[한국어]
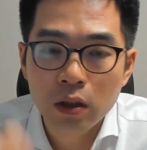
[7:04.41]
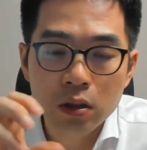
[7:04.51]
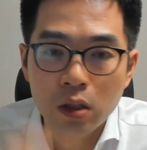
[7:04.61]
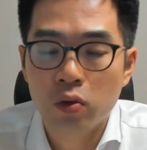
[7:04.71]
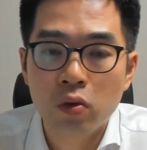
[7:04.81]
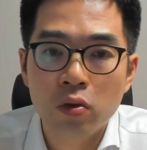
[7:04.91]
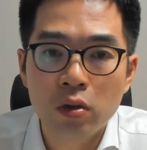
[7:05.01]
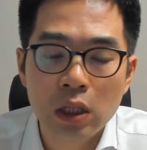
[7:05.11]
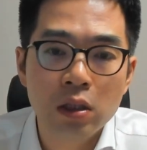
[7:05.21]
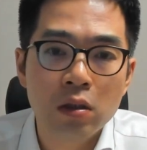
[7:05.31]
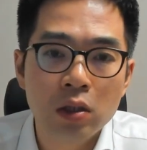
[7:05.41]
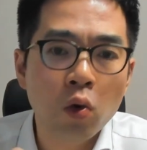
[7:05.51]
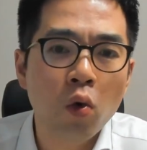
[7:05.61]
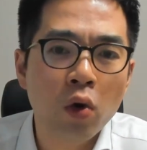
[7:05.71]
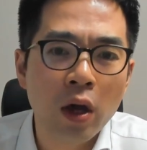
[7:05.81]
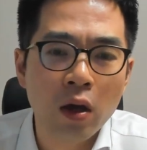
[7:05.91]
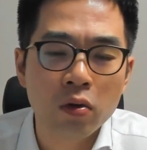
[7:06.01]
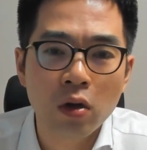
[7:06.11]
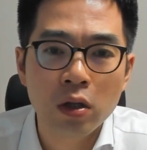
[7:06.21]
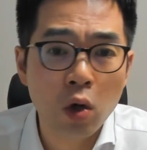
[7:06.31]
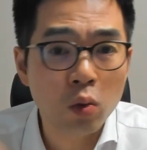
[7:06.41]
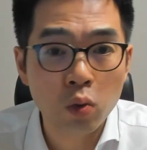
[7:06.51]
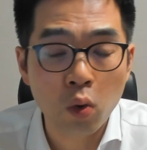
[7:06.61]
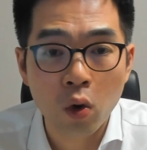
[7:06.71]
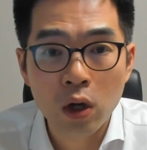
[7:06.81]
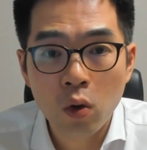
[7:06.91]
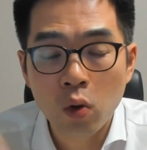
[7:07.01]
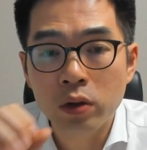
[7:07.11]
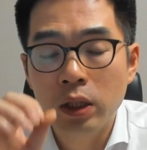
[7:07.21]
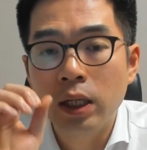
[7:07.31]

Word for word: 의사소통은 사실은 성공의 어떠한 척도 혹은